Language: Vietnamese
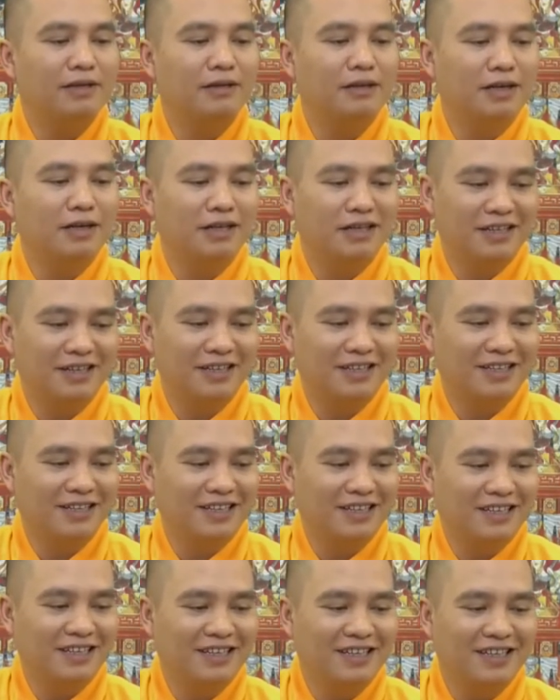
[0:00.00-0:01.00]
thường
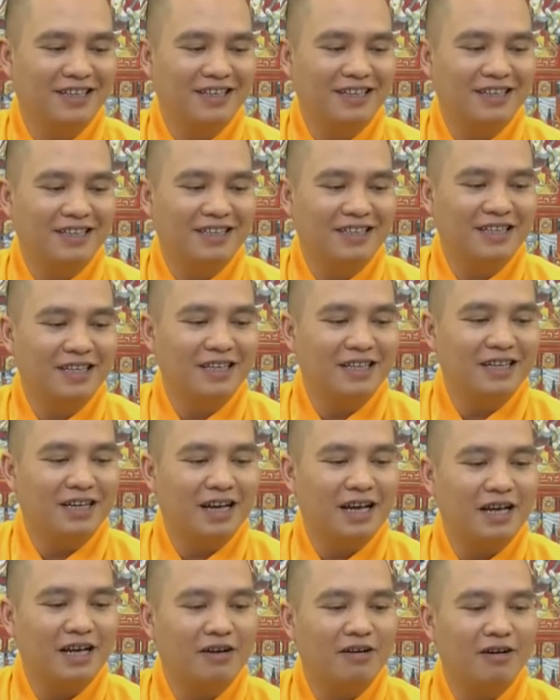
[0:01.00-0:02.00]
sinh được
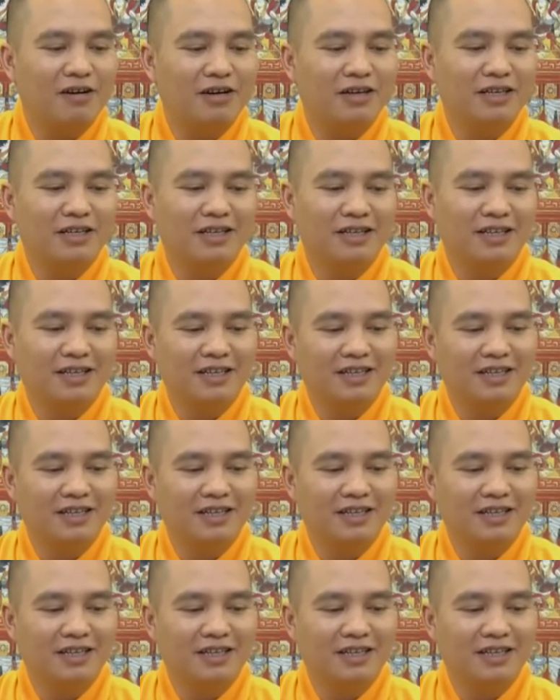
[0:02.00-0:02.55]
hai con